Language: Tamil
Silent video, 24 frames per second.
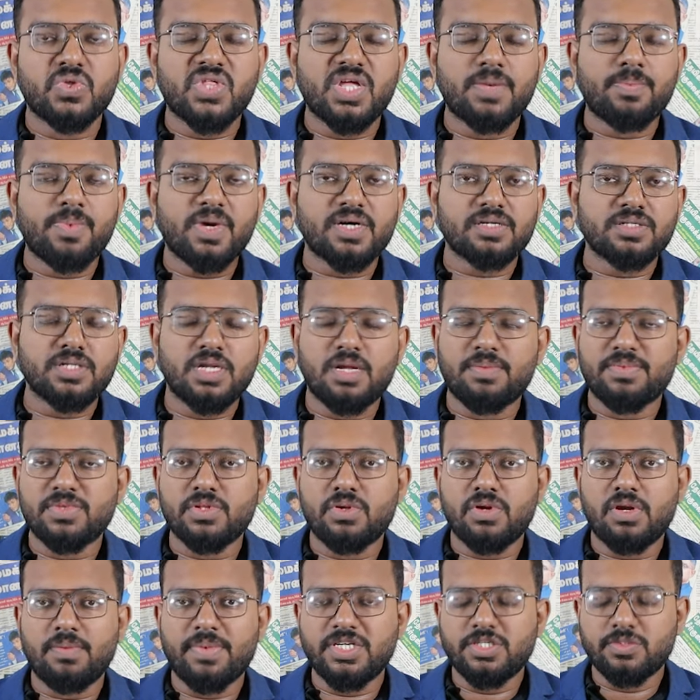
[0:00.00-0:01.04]
முதற் பக்கத்தில்
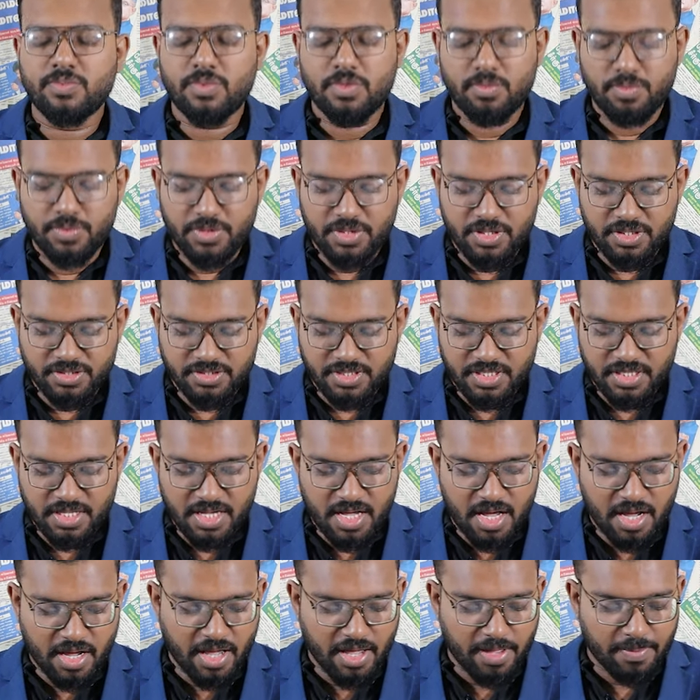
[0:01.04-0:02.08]
அமைந்துள்ள மற்றொரு முக்கிய
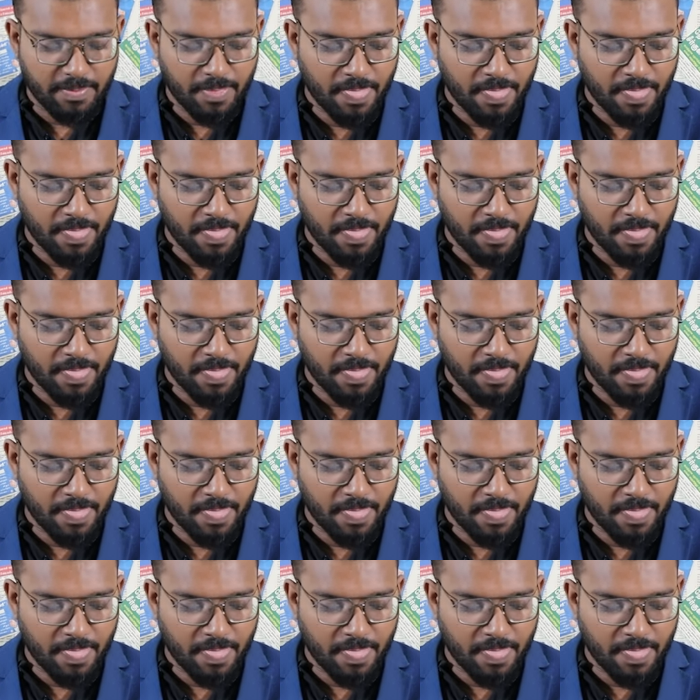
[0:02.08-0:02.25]
செய்தியாக